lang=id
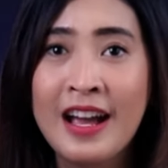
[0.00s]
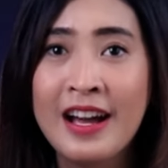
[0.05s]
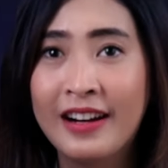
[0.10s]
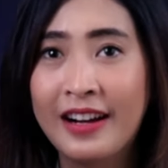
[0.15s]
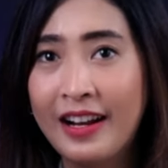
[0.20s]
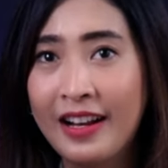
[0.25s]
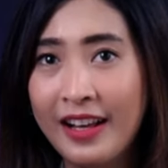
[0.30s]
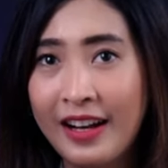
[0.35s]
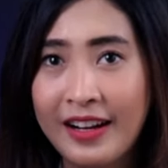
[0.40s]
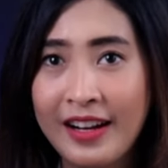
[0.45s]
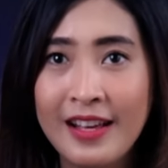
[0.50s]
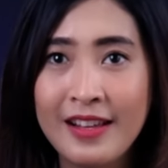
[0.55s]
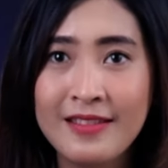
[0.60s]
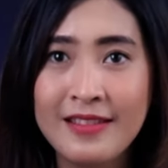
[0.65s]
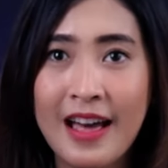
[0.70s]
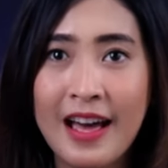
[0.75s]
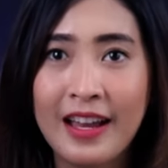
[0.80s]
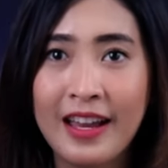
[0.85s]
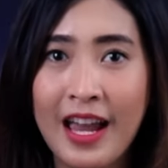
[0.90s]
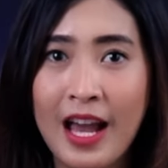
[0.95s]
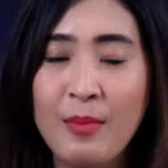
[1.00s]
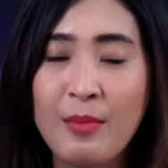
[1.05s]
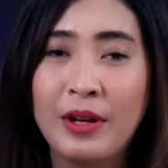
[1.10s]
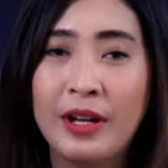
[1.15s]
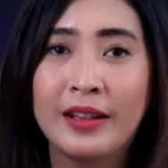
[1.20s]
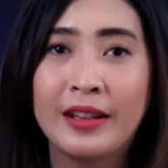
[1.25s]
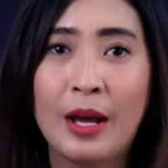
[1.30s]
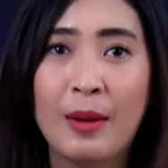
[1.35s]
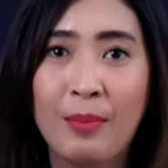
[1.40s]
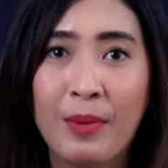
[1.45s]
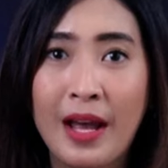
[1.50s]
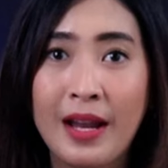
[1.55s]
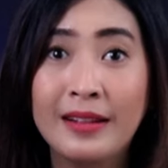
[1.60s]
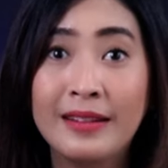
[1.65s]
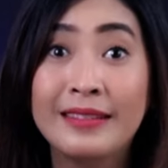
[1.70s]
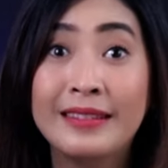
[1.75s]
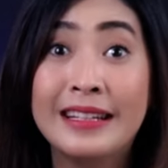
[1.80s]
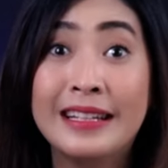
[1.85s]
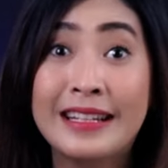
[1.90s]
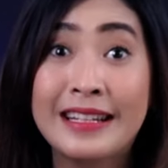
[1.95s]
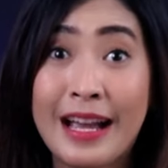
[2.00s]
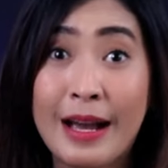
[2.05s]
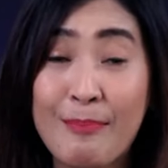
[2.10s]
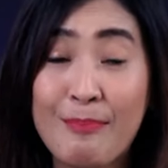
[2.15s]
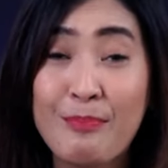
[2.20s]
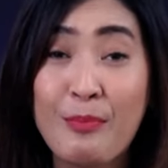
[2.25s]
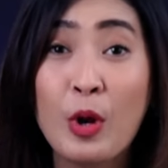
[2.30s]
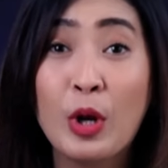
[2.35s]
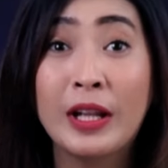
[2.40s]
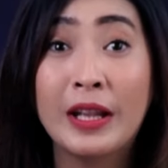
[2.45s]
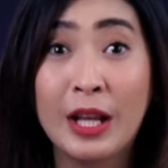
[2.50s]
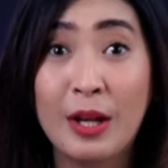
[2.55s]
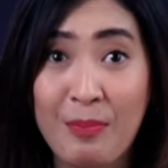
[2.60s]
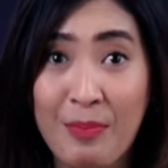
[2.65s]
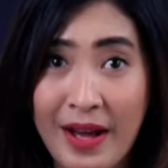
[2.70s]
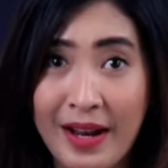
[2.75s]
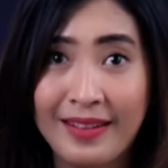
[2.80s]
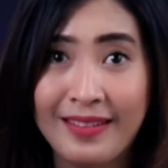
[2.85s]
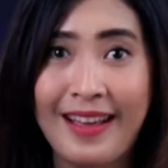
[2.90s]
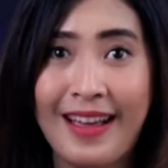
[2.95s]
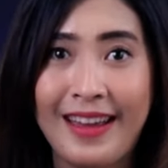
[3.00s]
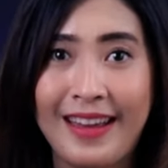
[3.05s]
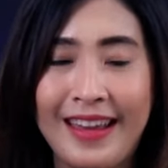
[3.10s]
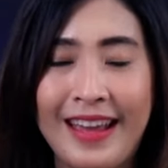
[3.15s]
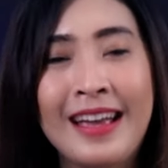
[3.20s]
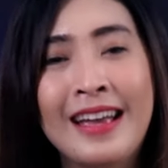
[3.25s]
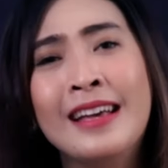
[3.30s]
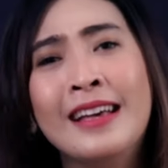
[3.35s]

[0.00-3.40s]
Rakernas akan menetapkan sikap politik partai.